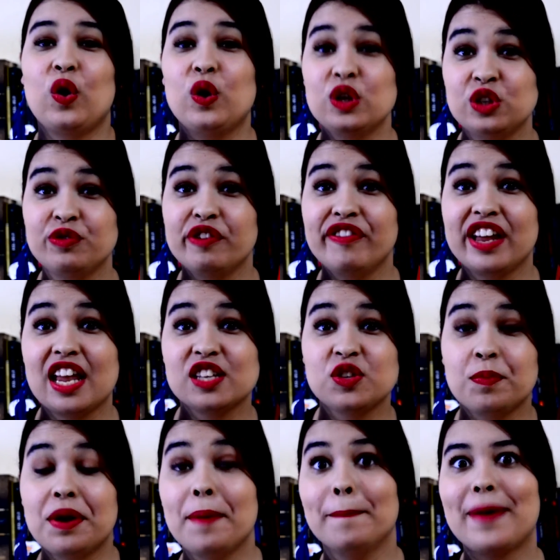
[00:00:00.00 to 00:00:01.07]
Hoje eu vou falar
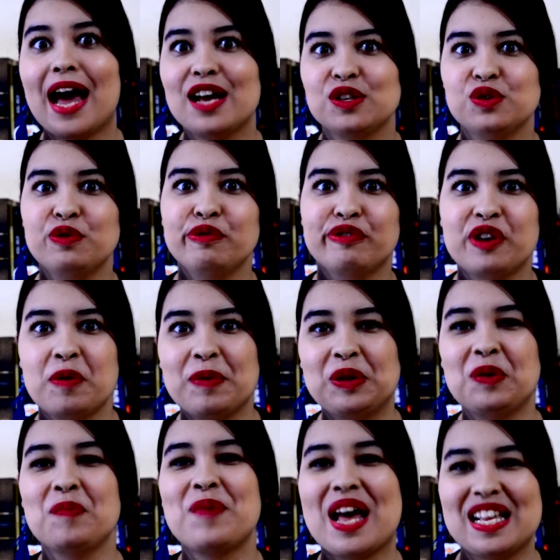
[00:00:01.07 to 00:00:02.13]
sobre mais um filme
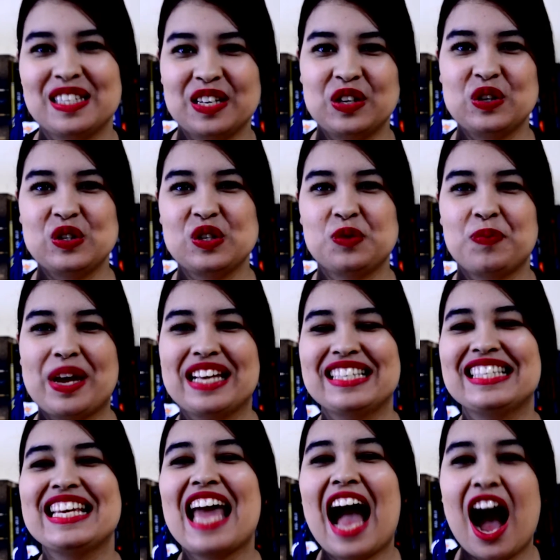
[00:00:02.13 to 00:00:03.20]
do mestre do
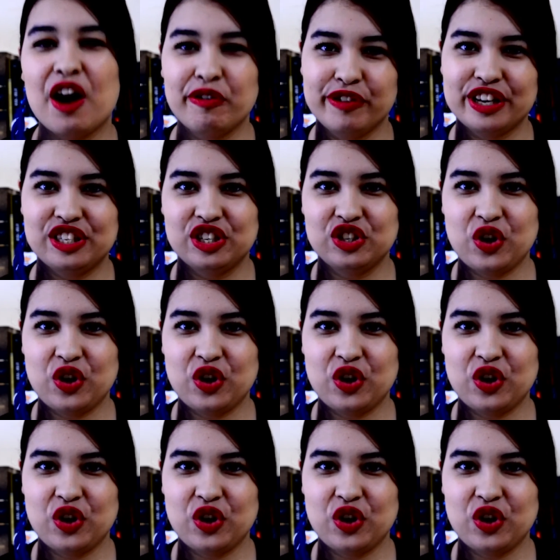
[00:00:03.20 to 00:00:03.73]
suspense Alfred